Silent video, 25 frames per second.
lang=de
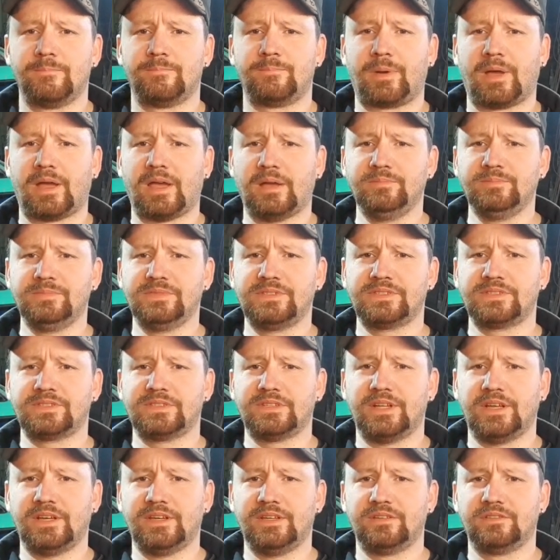
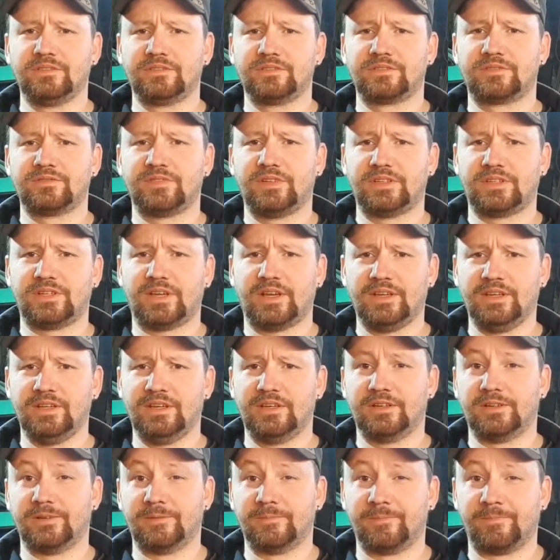
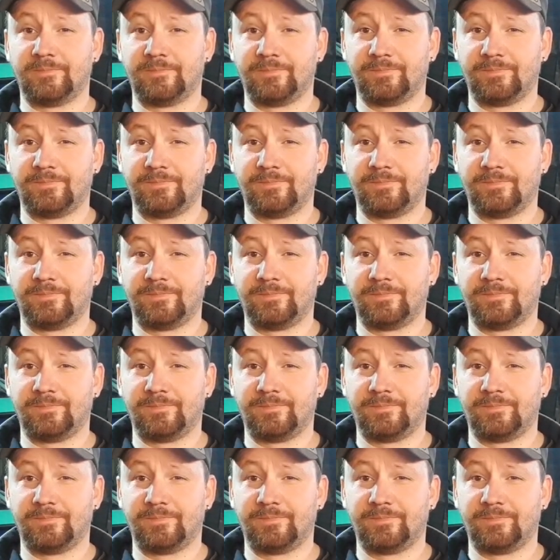Bremsleitungsverteiler.